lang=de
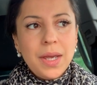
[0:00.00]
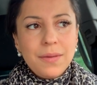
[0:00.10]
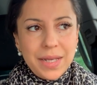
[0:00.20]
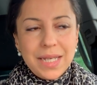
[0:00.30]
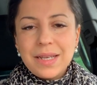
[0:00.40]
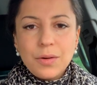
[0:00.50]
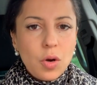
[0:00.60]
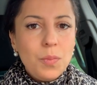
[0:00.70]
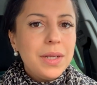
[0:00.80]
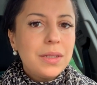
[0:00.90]
wenn ich da
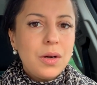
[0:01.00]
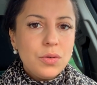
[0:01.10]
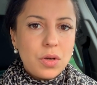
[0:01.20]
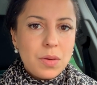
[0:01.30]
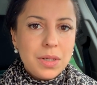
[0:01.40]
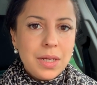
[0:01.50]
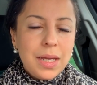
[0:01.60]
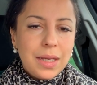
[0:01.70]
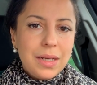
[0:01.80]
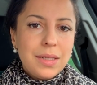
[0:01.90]
komplett rauskomme,
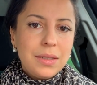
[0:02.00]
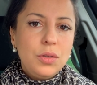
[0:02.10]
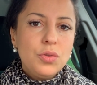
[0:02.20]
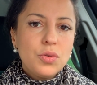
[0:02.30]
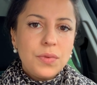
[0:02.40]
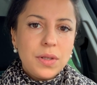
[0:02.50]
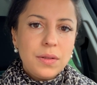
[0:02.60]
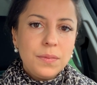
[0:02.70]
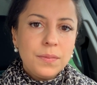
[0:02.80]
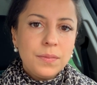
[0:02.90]
kann ich eine Lösung finden.